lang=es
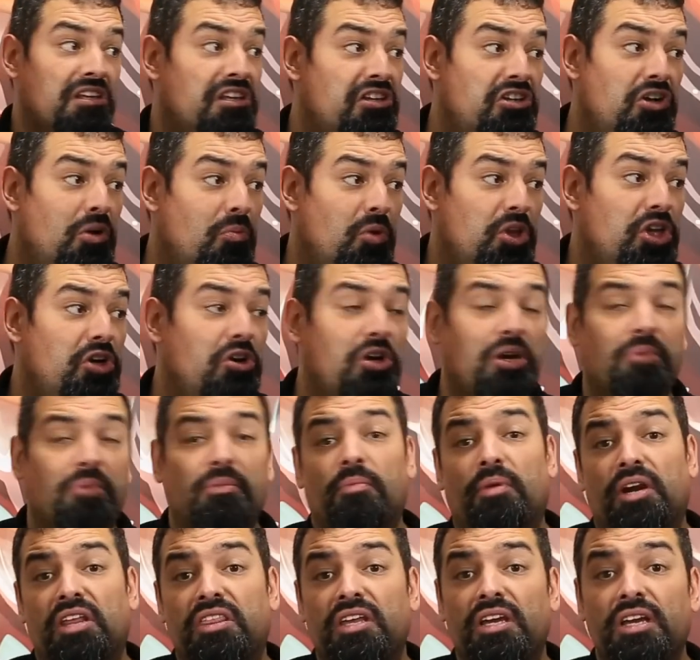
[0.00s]
y como digo que me
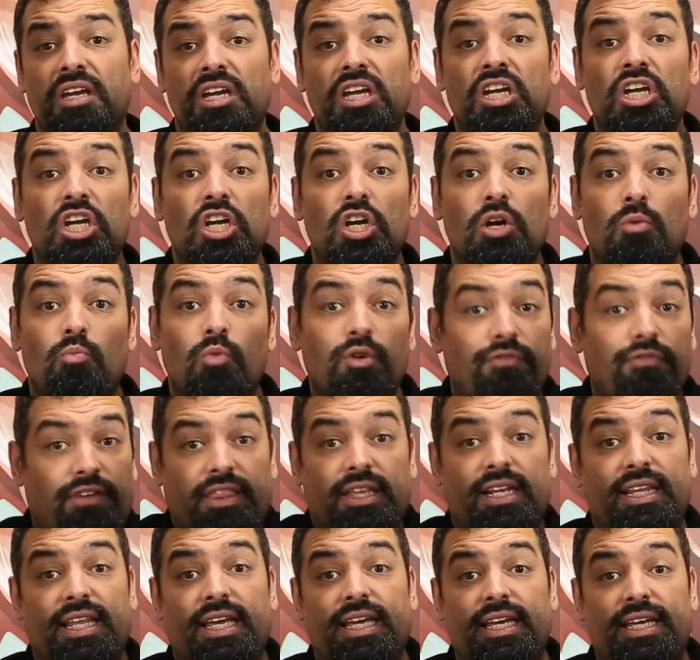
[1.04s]
parece muy
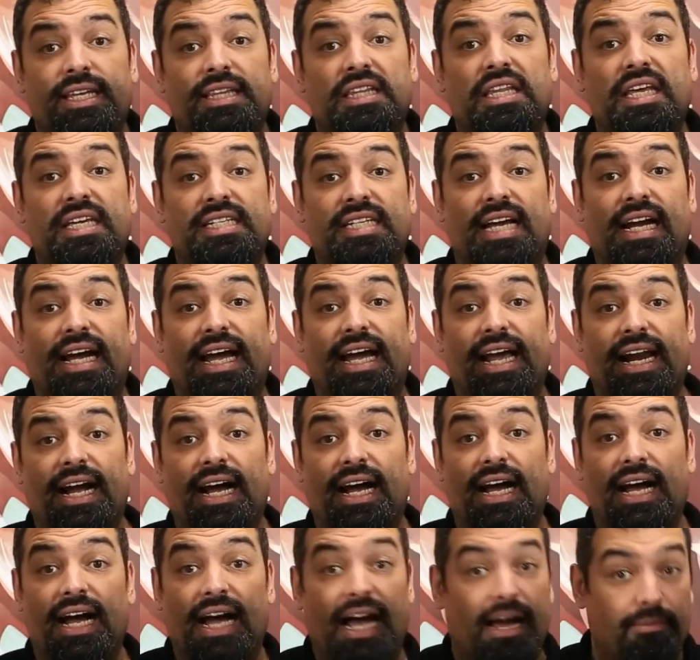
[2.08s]
fácil de, sacar
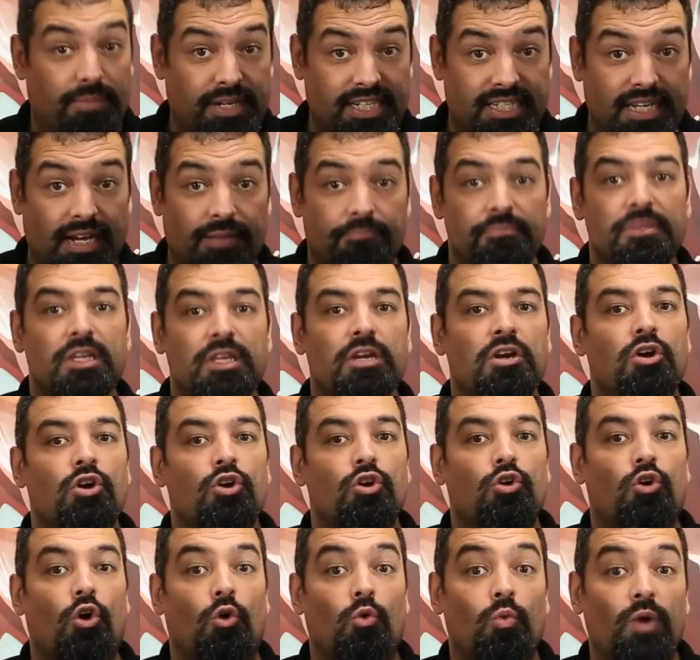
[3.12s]
a, mesa,
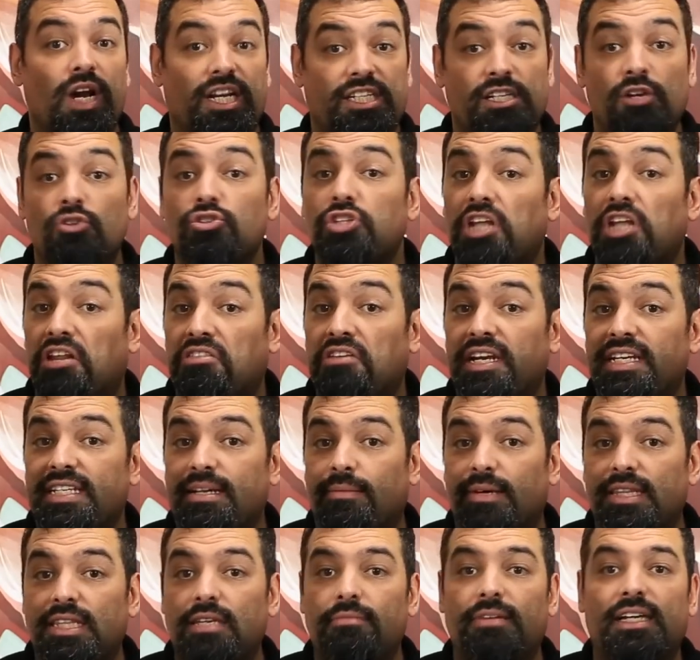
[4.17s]
con unas ilustraciones
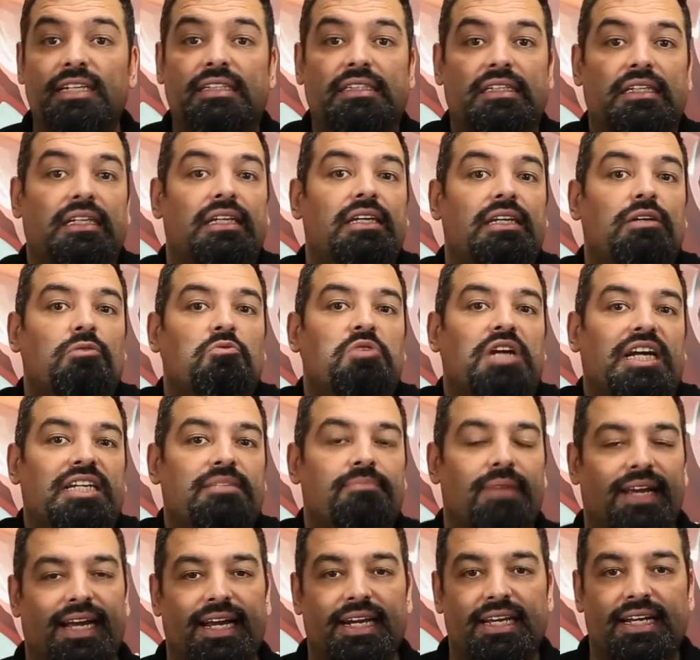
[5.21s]
llamativas y
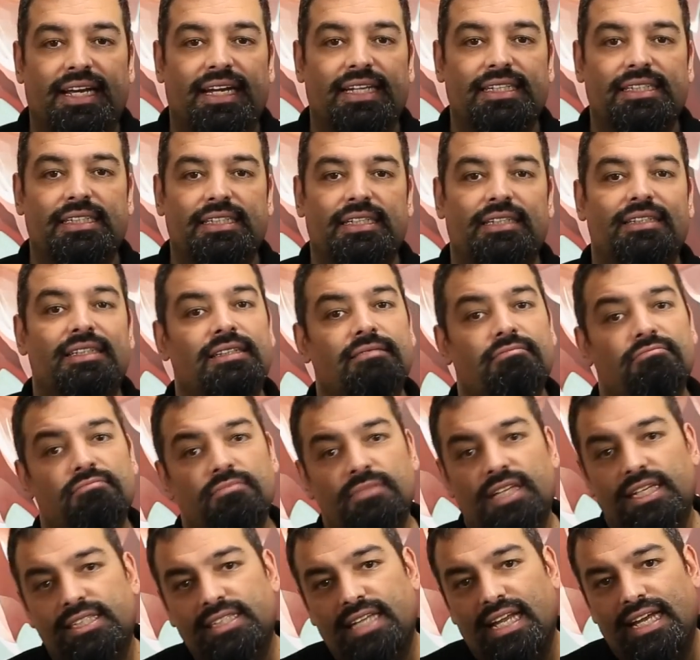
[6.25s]
unas mecánicas
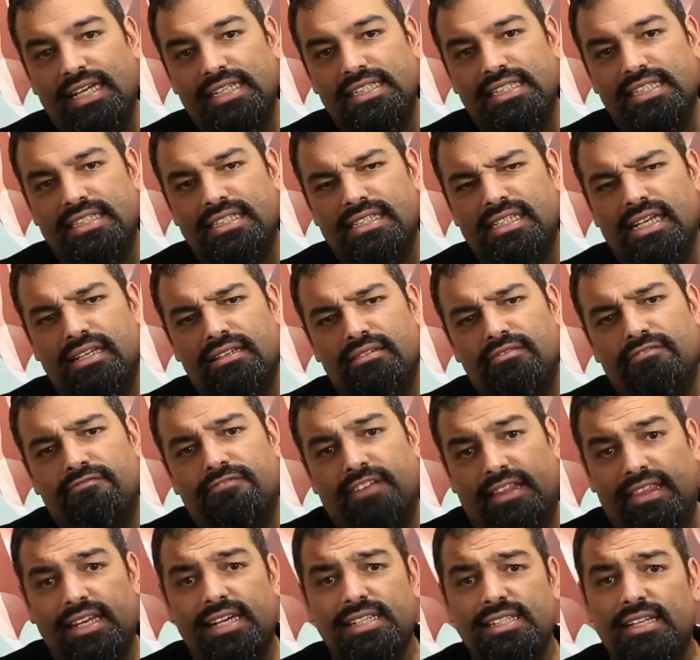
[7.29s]
mm, de estas eh,
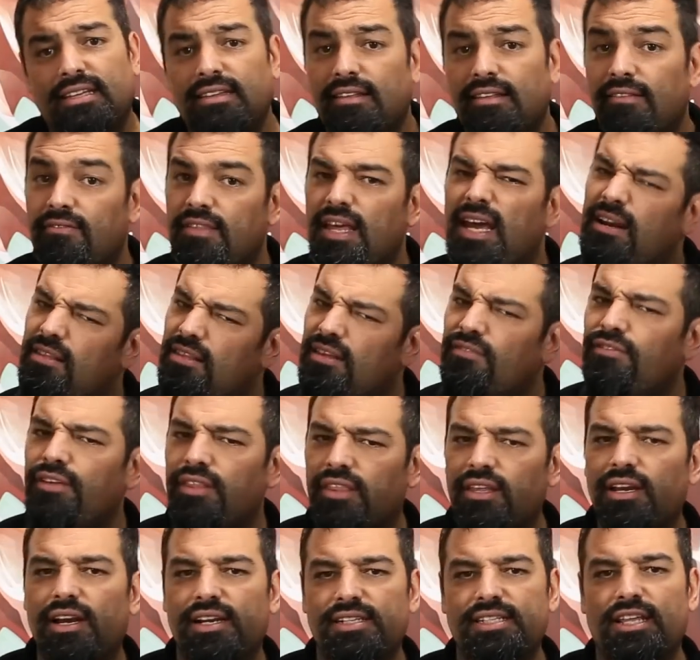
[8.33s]
fáciles de entender,
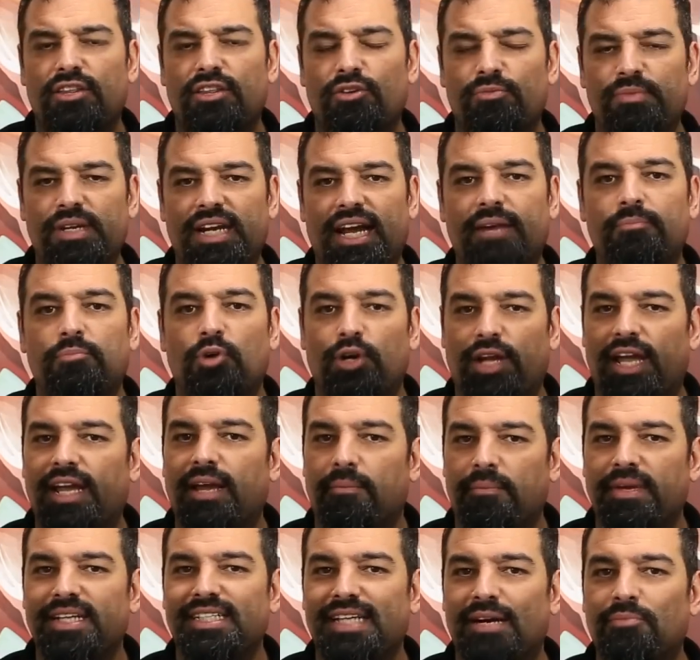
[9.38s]
difíciles de dominar, porque hay
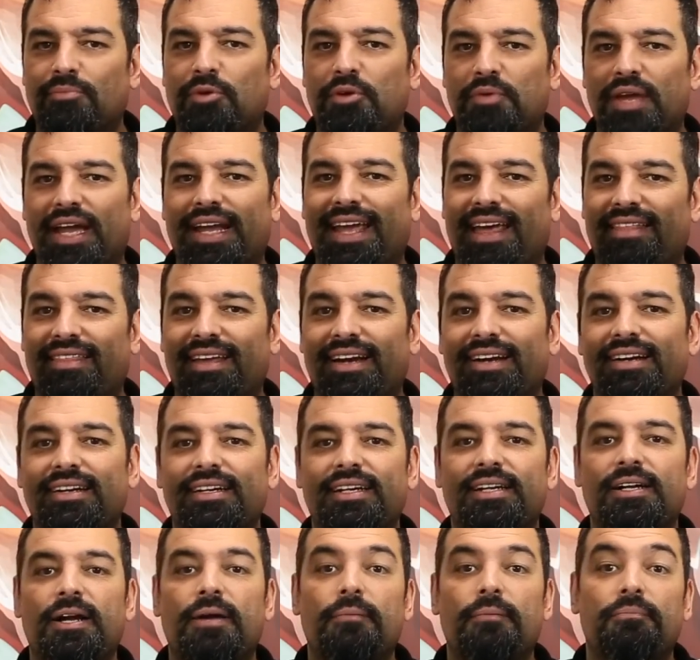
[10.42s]
que pensar muy bien qué hacer
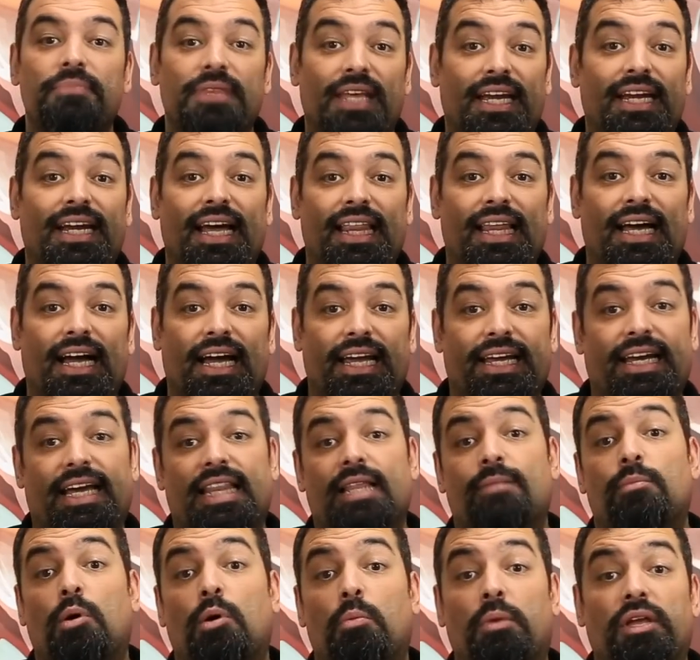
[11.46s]
en cada, en
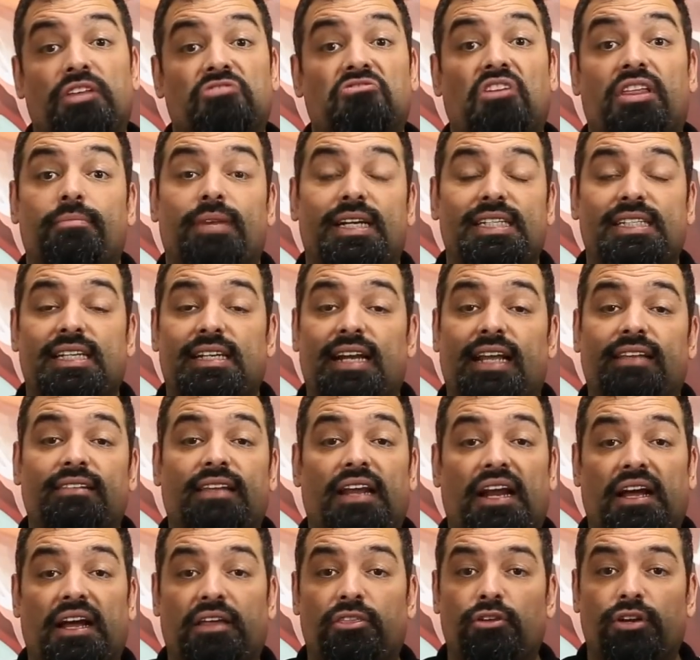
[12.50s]
cada momento. Además, la
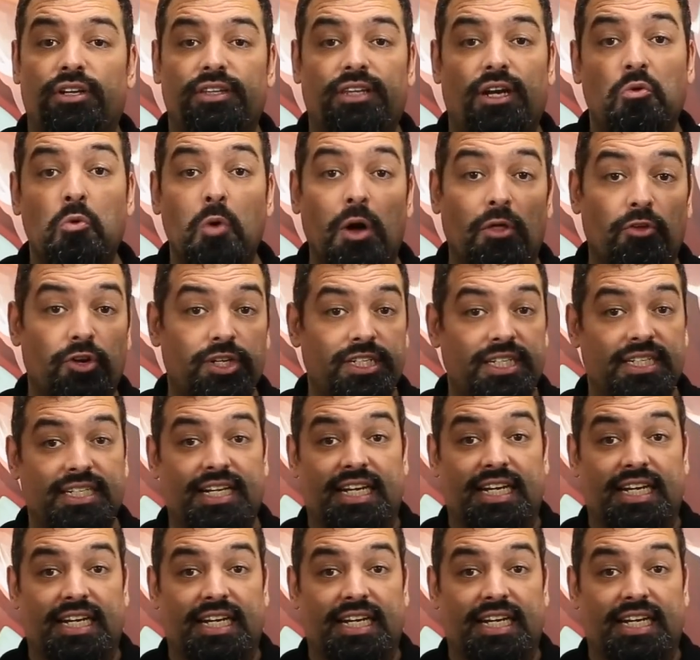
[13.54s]
interacción entre jugadores es